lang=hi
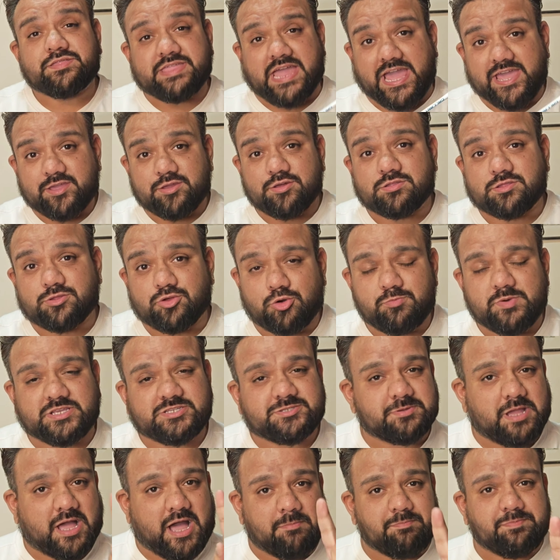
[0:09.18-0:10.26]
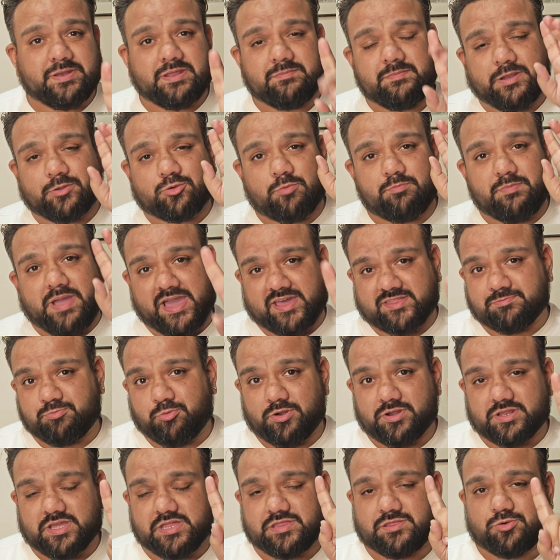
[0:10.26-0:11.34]
थैंक यू सो मच आपने मेरे को
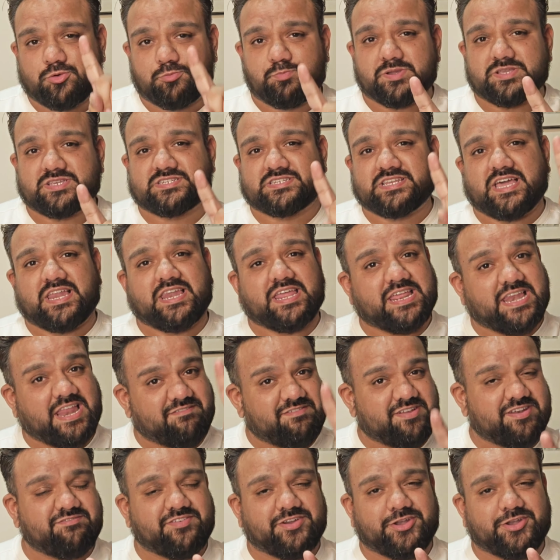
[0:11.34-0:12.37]
मैक्सपोर्ट की सुपर स्टाइल इलेवन